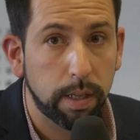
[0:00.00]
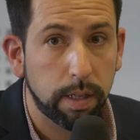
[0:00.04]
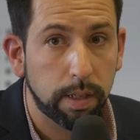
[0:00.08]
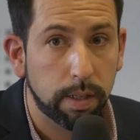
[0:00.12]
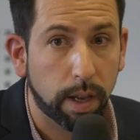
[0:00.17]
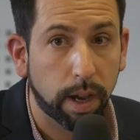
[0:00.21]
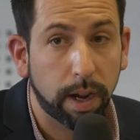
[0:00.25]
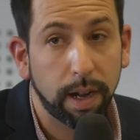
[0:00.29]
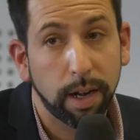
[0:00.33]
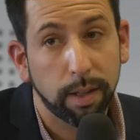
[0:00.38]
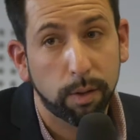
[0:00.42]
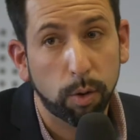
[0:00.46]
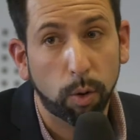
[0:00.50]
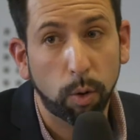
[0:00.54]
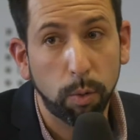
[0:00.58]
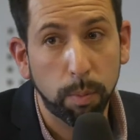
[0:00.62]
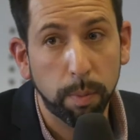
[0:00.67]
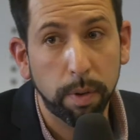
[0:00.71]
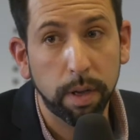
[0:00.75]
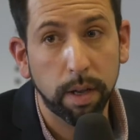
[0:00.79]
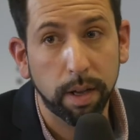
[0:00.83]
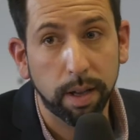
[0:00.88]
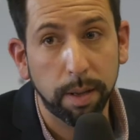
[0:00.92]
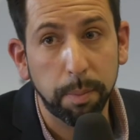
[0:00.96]
C'est-à-dire que l'être
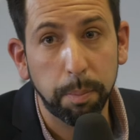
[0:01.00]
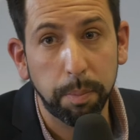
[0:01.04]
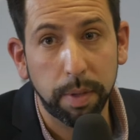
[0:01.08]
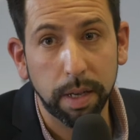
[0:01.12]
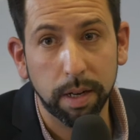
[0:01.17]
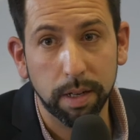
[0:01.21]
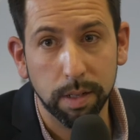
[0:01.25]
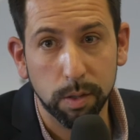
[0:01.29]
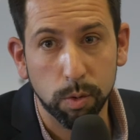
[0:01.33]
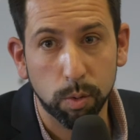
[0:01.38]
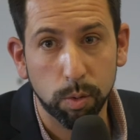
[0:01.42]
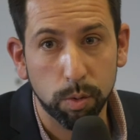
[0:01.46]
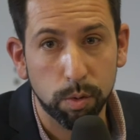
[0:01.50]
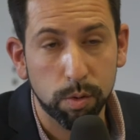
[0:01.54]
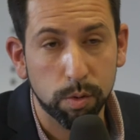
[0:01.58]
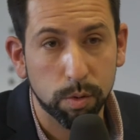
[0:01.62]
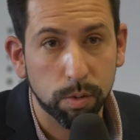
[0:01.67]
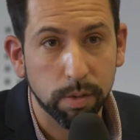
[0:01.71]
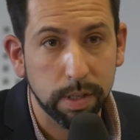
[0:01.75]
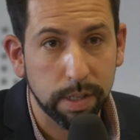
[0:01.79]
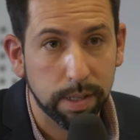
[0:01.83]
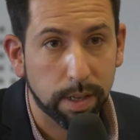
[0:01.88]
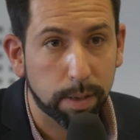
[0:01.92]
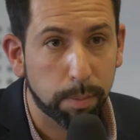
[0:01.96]
humain aime bien les
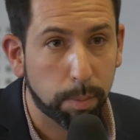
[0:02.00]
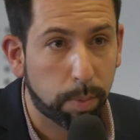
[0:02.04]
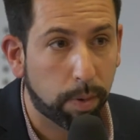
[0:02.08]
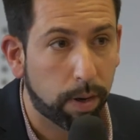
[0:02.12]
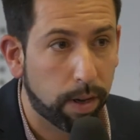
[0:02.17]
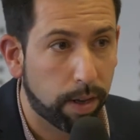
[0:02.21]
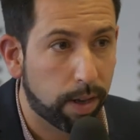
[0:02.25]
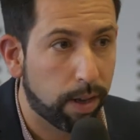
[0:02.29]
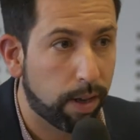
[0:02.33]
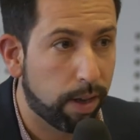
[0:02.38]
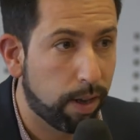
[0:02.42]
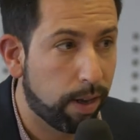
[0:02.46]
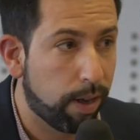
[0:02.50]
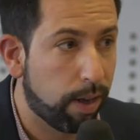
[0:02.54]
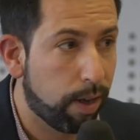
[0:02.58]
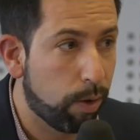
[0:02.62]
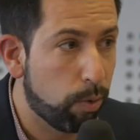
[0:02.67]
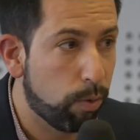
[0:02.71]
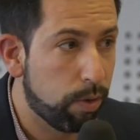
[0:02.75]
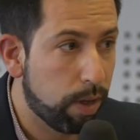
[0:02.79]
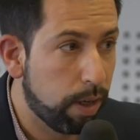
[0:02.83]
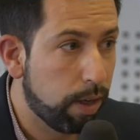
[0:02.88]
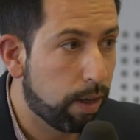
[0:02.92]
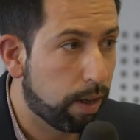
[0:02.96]
solutions simples et,
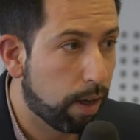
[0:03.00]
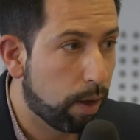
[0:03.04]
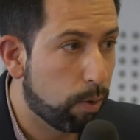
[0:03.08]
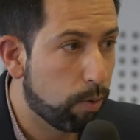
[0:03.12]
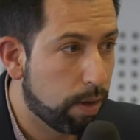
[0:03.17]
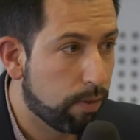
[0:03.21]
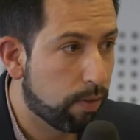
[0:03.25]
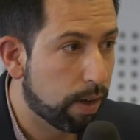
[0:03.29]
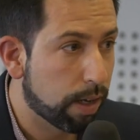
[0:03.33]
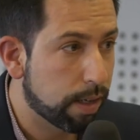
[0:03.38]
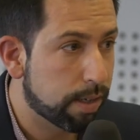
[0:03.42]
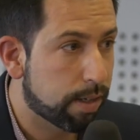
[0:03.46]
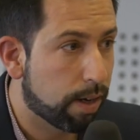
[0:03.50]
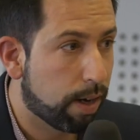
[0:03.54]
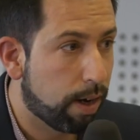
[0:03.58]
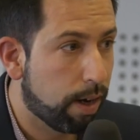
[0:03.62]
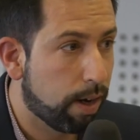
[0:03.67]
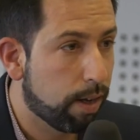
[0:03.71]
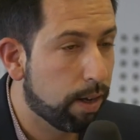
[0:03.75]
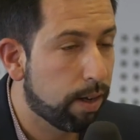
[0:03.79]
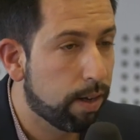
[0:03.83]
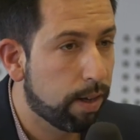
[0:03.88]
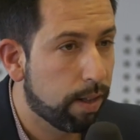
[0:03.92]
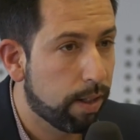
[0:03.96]
uniques et universelles.